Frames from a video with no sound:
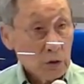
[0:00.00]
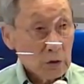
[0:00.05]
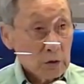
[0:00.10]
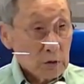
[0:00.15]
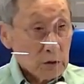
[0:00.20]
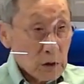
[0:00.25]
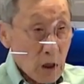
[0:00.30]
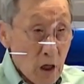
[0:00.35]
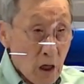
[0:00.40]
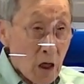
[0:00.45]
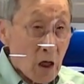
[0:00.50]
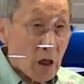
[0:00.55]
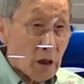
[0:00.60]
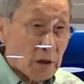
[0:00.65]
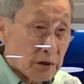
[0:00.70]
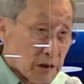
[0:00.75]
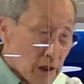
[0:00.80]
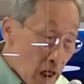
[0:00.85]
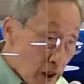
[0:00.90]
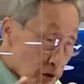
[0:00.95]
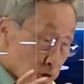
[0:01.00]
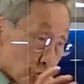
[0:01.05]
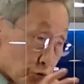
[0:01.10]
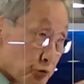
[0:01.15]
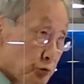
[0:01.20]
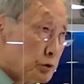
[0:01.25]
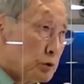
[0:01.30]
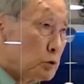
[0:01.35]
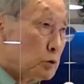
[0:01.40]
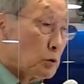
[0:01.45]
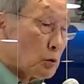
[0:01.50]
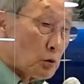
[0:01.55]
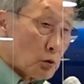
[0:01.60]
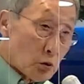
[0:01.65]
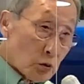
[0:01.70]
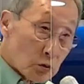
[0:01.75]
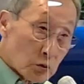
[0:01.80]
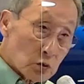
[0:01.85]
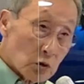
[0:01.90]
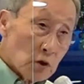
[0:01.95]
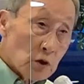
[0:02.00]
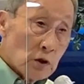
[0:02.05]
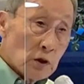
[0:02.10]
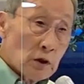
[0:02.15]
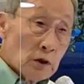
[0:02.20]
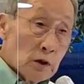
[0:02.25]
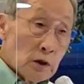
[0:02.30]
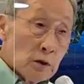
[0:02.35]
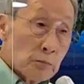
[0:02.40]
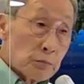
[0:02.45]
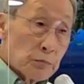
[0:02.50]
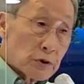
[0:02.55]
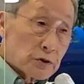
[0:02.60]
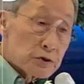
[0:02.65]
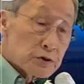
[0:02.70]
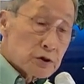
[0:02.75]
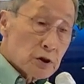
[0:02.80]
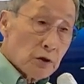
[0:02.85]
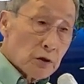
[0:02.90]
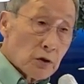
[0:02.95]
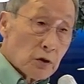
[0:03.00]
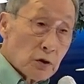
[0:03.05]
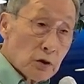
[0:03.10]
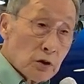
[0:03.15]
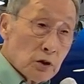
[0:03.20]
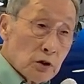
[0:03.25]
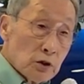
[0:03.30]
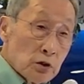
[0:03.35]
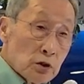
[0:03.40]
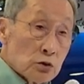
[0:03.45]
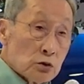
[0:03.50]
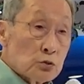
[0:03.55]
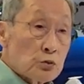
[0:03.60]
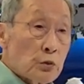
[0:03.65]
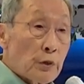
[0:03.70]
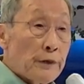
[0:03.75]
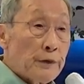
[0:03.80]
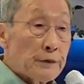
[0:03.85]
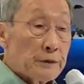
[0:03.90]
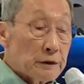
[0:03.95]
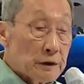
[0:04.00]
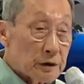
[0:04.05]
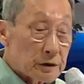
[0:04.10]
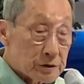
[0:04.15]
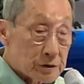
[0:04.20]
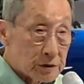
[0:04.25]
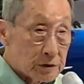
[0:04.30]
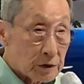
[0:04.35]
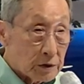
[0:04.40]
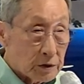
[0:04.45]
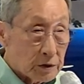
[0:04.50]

다날 수 있도록 벌써 되어 있어.